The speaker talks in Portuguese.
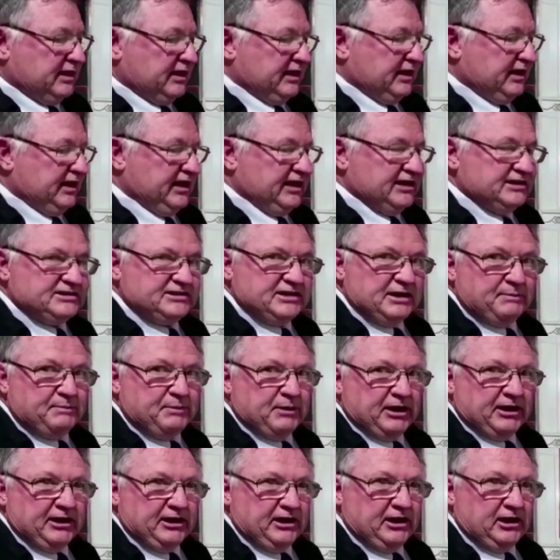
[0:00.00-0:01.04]
esse
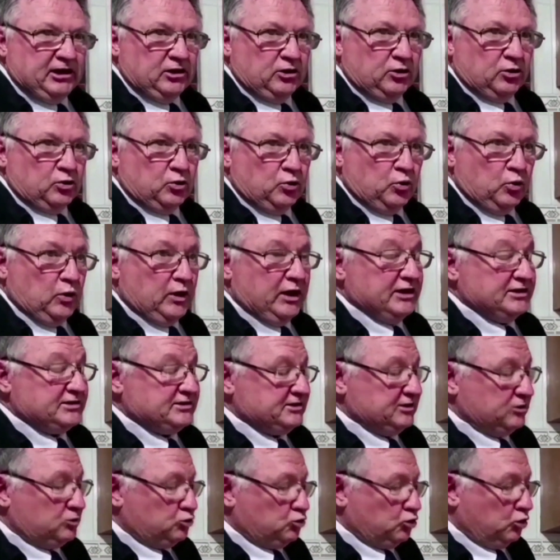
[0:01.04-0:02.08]
aparelho, ou
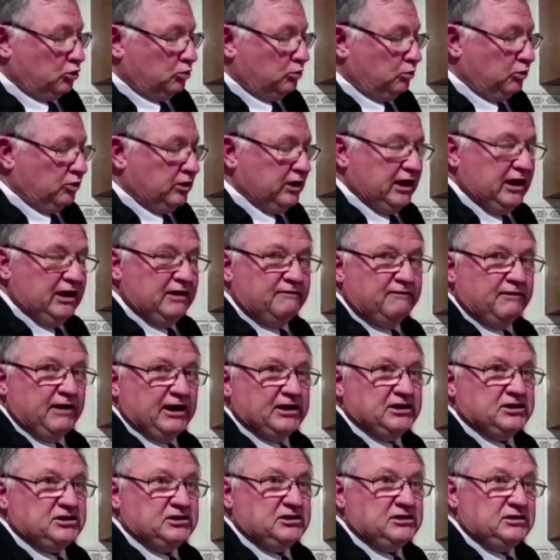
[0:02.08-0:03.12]
esse tubo, ele
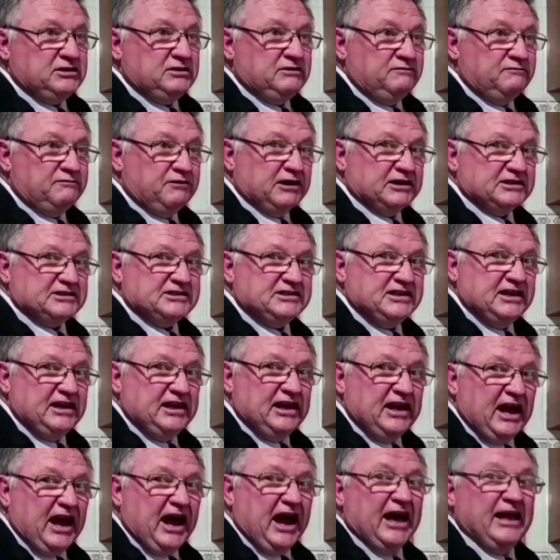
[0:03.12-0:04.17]
vai
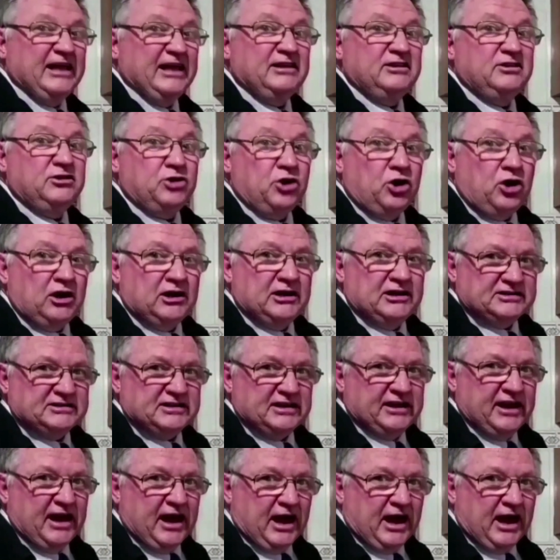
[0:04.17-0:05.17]
fazer a hidrólise da